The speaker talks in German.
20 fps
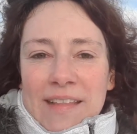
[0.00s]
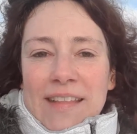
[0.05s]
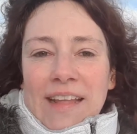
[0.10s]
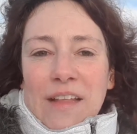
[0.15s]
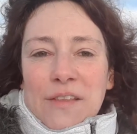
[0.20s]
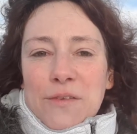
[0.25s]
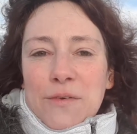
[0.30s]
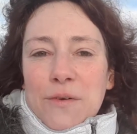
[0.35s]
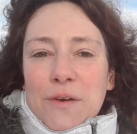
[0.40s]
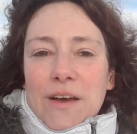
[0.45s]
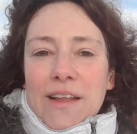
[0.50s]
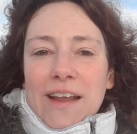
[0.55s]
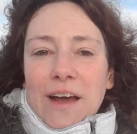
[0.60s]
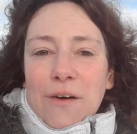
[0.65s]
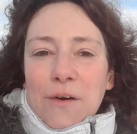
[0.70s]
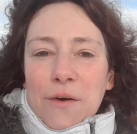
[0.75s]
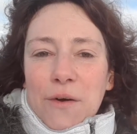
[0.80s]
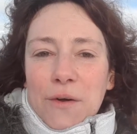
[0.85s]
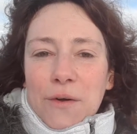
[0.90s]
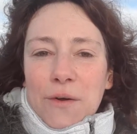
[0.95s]
Dazu kann
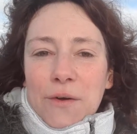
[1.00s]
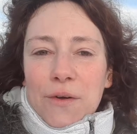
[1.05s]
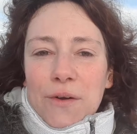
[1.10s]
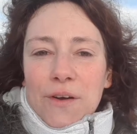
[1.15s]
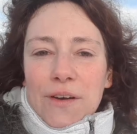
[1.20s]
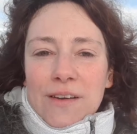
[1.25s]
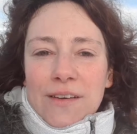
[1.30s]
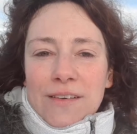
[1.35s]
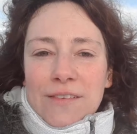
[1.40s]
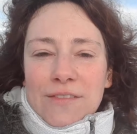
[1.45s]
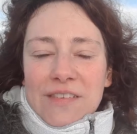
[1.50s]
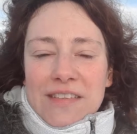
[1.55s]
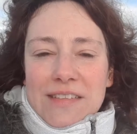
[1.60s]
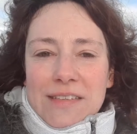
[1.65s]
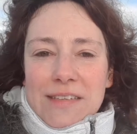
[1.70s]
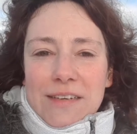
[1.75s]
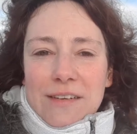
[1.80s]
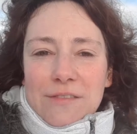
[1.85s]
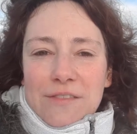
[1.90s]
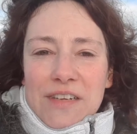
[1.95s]
auch gehören,
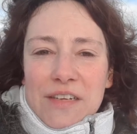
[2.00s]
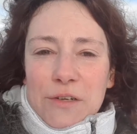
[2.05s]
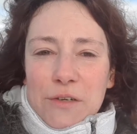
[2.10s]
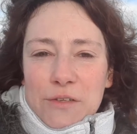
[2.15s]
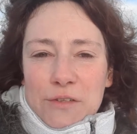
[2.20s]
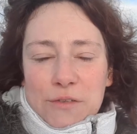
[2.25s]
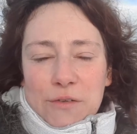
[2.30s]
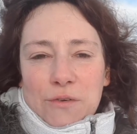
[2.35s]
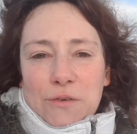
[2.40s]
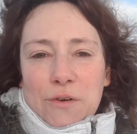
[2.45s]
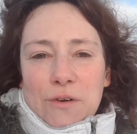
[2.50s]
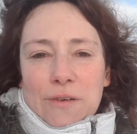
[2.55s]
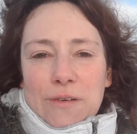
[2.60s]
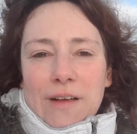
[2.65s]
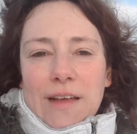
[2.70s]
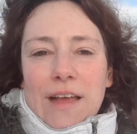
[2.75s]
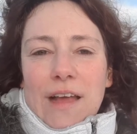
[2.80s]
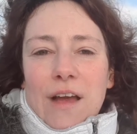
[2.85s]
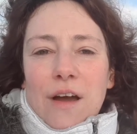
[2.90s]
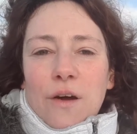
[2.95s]
witzige Videos zu
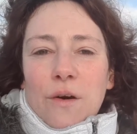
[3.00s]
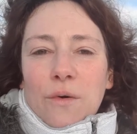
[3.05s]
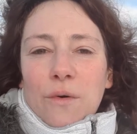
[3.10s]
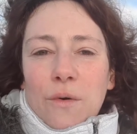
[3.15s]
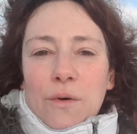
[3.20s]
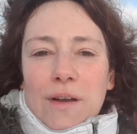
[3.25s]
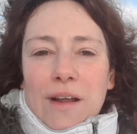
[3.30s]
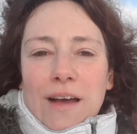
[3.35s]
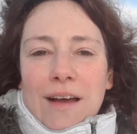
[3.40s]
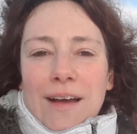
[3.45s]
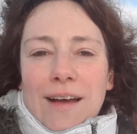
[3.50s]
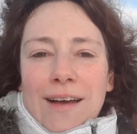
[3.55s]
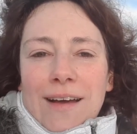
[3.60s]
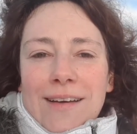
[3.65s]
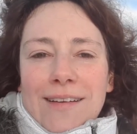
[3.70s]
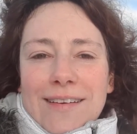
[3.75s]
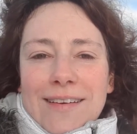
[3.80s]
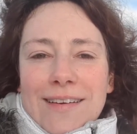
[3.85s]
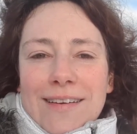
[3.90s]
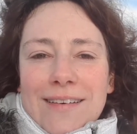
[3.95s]
gucken oder
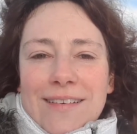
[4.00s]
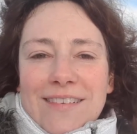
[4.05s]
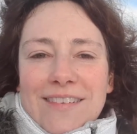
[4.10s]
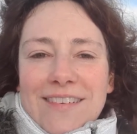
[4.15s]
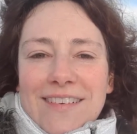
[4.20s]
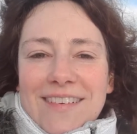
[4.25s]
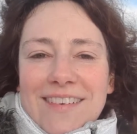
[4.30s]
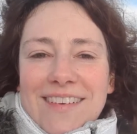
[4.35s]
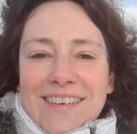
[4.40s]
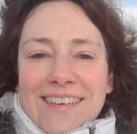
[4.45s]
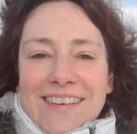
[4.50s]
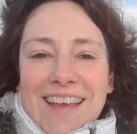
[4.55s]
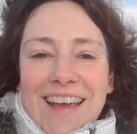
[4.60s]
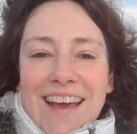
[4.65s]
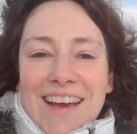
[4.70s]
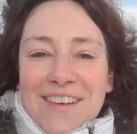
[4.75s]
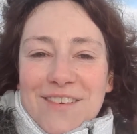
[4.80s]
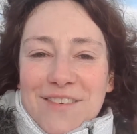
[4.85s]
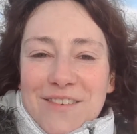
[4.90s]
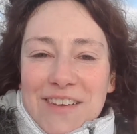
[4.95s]
ähm,
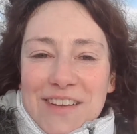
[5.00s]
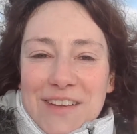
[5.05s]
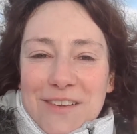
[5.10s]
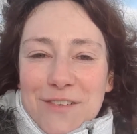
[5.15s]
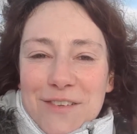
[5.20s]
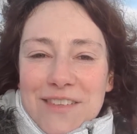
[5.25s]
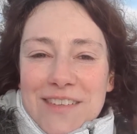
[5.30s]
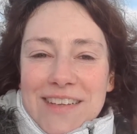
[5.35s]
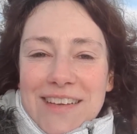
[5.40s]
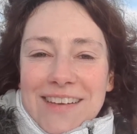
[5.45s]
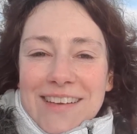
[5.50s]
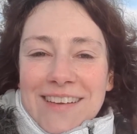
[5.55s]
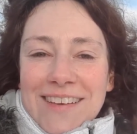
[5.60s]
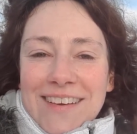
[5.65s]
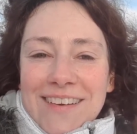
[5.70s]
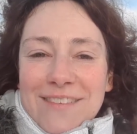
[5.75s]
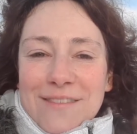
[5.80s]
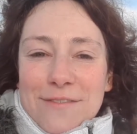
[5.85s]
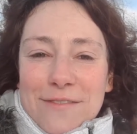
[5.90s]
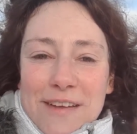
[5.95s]
ja, irgendwelche
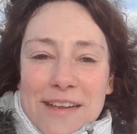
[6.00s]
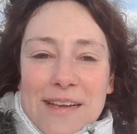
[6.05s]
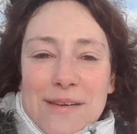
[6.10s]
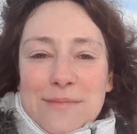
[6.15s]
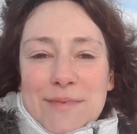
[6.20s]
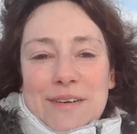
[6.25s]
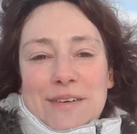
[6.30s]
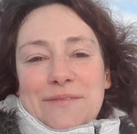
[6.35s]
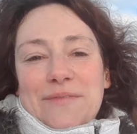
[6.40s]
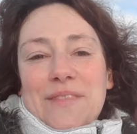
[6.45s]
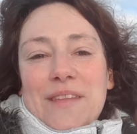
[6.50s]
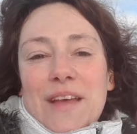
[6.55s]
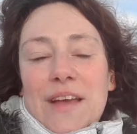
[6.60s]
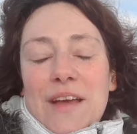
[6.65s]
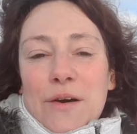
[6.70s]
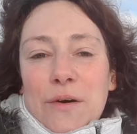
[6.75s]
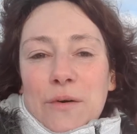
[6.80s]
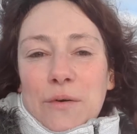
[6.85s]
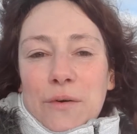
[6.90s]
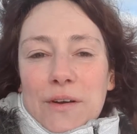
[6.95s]
lustigen Filme
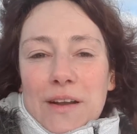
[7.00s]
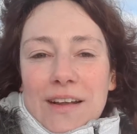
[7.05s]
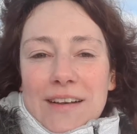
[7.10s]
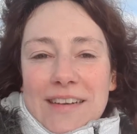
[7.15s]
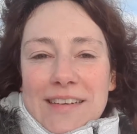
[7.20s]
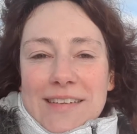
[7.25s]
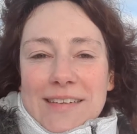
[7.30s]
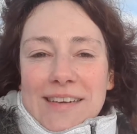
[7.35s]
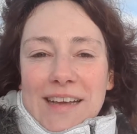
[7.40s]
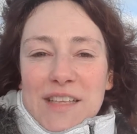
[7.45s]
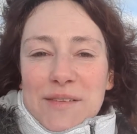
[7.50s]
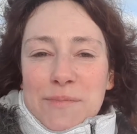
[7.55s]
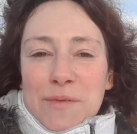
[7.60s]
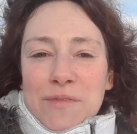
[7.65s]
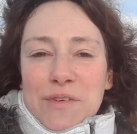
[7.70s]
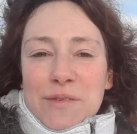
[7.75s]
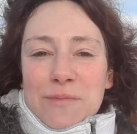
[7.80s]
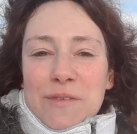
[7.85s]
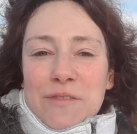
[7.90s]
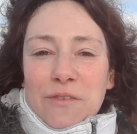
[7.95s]
oder dich ganz
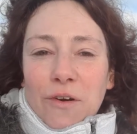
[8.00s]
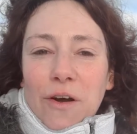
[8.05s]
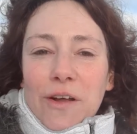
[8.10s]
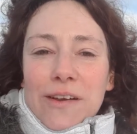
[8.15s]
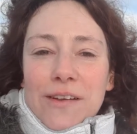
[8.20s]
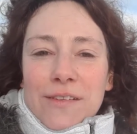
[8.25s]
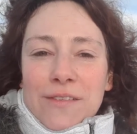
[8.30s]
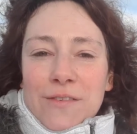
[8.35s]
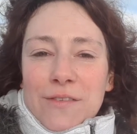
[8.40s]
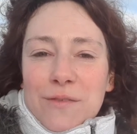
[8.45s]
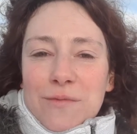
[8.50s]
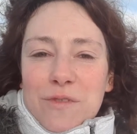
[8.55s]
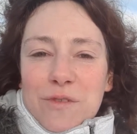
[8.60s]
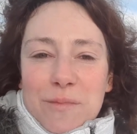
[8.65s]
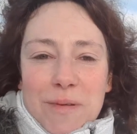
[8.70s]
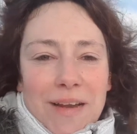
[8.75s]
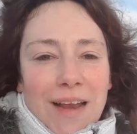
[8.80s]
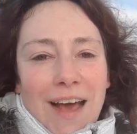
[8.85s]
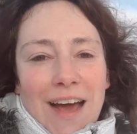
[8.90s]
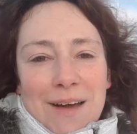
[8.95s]
bewusst mit Freunden zum
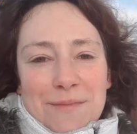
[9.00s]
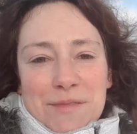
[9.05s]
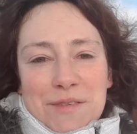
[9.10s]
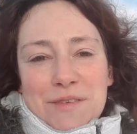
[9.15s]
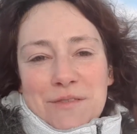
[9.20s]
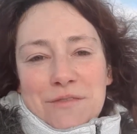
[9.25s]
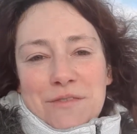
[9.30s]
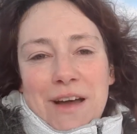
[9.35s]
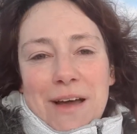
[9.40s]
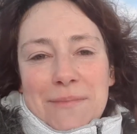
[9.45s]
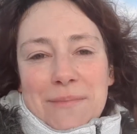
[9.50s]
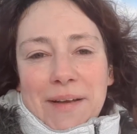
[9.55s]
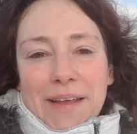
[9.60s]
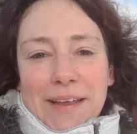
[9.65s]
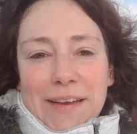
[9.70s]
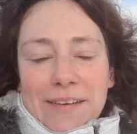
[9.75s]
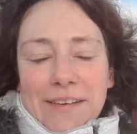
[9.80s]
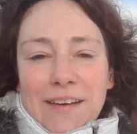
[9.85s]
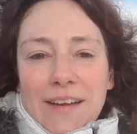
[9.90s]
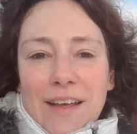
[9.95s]
Spieleabend zu
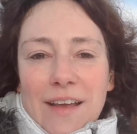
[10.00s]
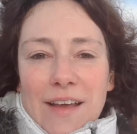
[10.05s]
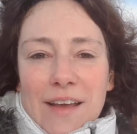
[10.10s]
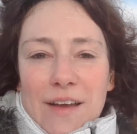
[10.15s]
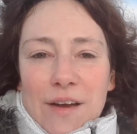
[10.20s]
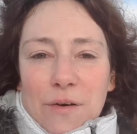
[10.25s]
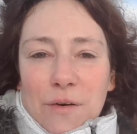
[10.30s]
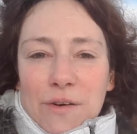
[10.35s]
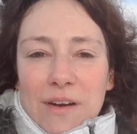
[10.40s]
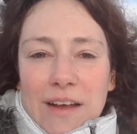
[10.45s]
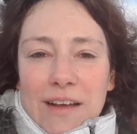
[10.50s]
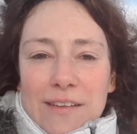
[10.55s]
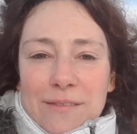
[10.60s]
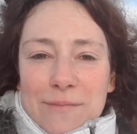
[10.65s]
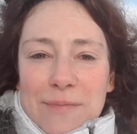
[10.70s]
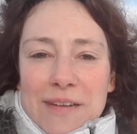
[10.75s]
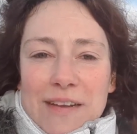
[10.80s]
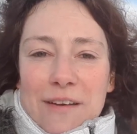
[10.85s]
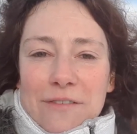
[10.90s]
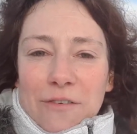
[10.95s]
verabreden. Oder
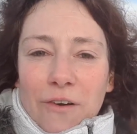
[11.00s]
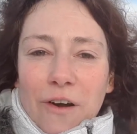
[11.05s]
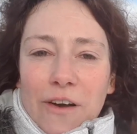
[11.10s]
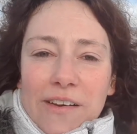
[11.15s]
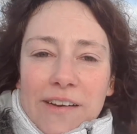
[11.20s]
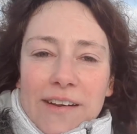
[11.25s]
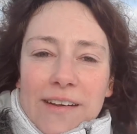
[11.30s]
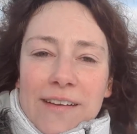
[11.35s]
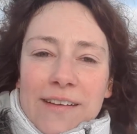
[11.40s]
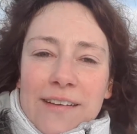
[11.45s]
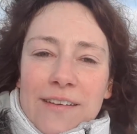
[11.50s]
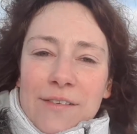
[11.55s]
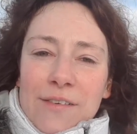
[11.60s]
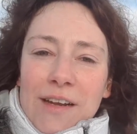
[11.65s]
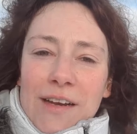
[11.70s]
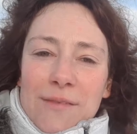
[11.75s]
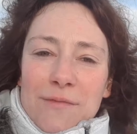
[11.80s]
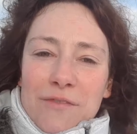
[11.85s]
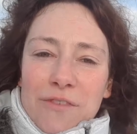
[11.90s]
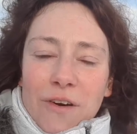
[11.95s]
mit einer Freundin
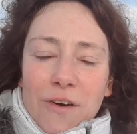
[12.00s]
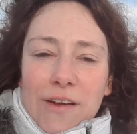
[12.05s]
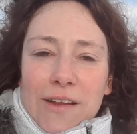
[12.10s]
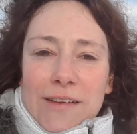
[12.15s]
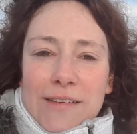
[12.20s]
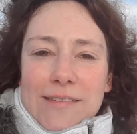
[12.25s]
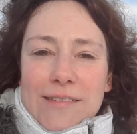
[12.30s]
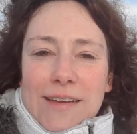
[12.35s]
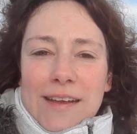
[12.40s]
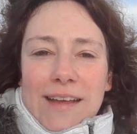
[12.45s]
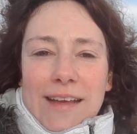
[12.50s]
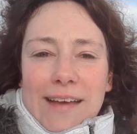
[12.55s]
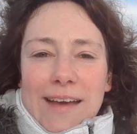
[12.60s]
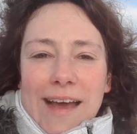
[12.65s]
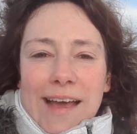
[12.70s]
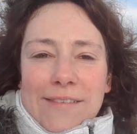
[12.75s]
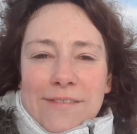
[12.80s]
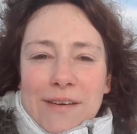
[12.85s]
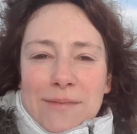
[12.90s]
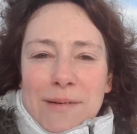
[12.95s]
oder einem Freund
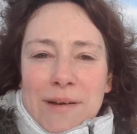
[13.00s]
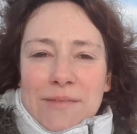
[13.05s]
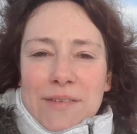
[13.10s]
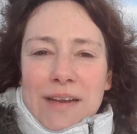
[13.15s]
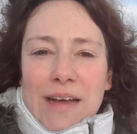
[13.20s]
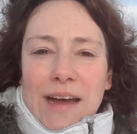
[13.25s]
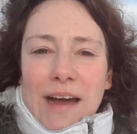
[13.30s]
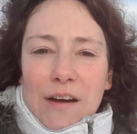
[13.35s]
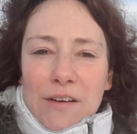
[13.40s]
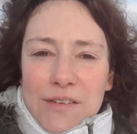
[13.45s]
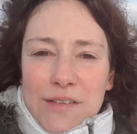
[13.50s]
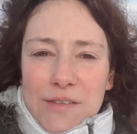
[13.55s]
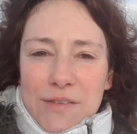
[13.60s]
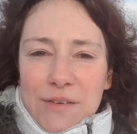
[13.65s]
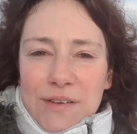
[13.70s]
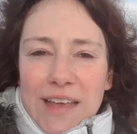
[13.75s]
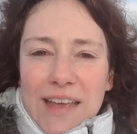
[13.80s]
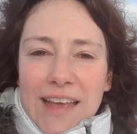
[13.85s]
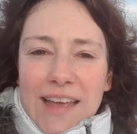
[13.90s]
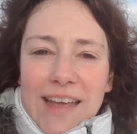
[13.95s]
einfach mal wieder
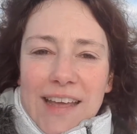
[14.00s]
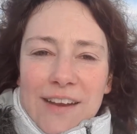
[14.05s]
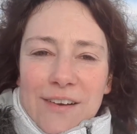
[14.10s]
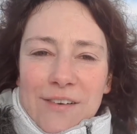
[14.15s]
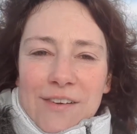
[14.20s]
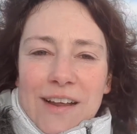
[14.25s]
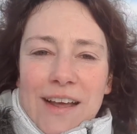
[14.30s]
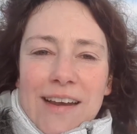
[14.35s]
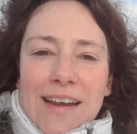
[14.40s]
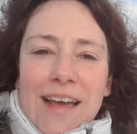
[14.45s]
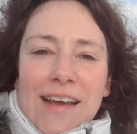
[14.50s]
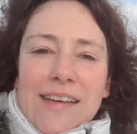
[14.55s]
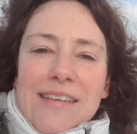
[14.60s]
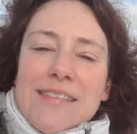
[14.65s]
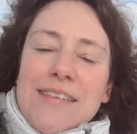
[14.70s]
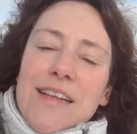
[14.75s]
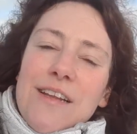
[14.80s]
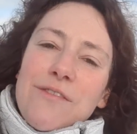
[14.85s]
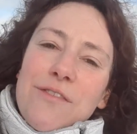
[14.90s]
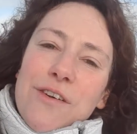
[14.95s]
rauszugehen oder ein
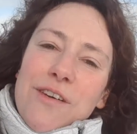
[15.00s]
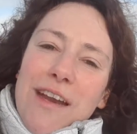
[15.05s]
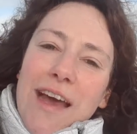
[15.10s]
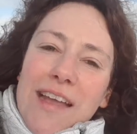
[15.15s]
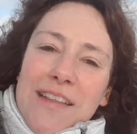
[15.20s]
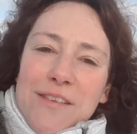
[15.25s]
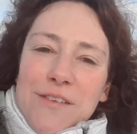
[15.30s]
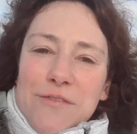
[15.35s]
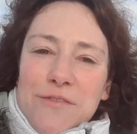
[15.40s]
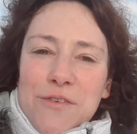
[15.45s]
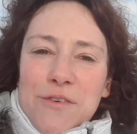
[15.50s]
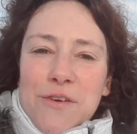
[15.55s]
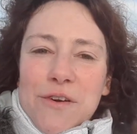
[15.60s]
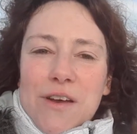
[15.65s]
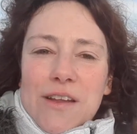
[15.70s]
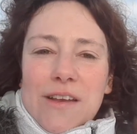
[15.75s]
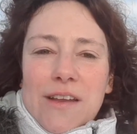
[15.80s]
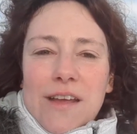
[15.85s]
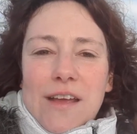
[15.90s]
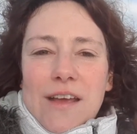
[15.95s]
langes Telefonat zu
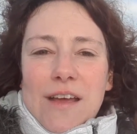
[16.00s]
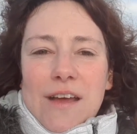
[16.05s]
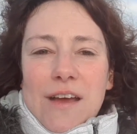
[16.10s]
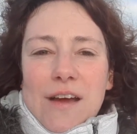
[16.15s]
führen.